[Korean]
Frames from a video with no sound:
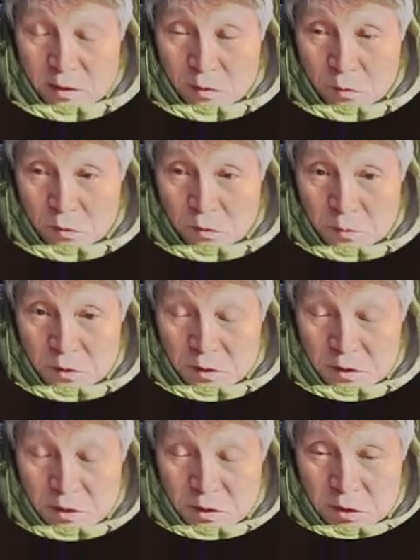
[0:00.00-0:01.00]

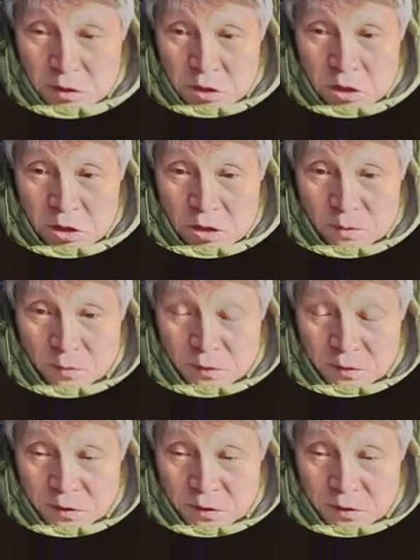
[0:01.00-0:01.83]
요즘은 그 취업은